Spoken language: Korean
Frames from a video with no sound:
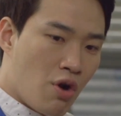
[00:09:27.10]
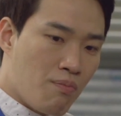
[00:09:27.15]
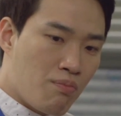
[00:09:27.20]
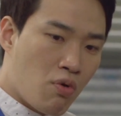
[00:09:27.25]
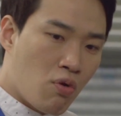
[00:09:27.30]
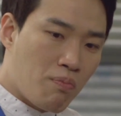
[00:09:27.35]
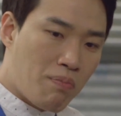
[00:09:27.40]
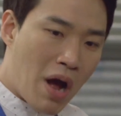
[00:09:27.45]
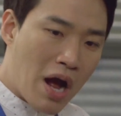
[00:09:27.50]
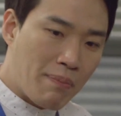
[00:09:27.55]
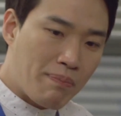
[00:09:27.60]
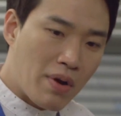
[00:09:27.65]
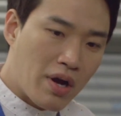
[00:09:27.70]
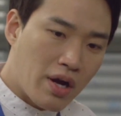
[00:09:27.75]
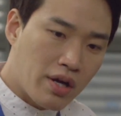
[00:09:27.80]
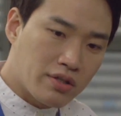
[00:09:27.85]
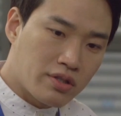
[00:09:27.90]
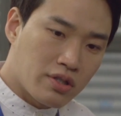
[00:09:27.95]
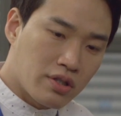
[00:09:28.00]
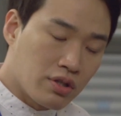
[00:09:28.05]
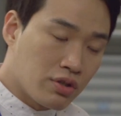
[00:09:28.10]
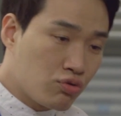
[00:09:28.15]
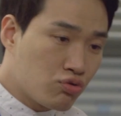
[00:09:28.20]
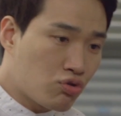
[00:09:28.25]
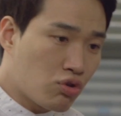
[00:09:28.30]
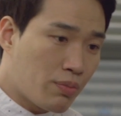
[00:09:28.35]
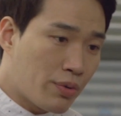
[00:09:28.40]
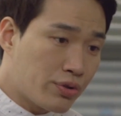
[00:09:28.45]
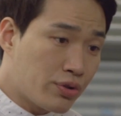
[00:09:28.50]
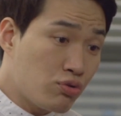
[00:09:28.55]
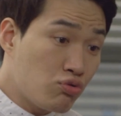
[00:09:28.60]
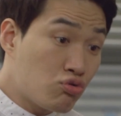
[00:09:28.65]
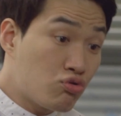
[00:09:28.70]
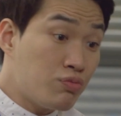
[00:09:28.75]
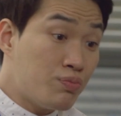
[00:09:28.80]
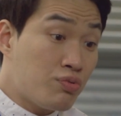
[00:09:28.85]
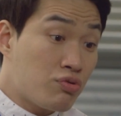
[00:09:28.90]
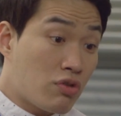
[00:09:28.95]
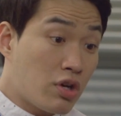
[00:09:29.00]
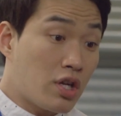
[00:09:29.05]
연봉 빵빵하지. 유럽에서
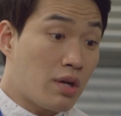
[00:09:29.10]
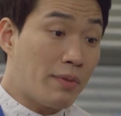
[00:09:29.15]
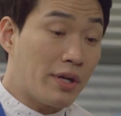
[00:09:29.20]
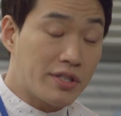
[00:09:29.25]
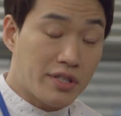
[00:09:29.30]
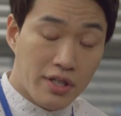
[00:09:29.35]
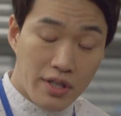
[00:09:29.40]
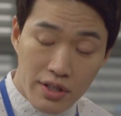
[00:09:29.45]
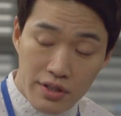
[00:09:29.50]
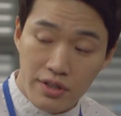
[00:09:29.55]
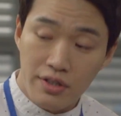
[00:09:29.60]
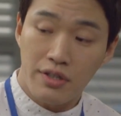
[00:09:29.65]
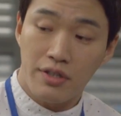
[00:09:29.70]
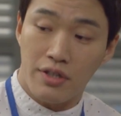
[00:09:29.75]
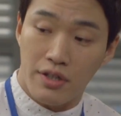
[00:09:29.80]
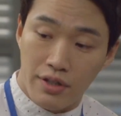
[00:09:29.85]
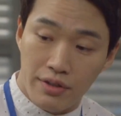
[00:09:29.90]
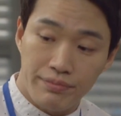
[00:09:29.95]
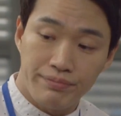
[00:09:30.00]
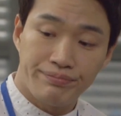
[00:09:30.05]
유급 휴가나 마찬가지니까.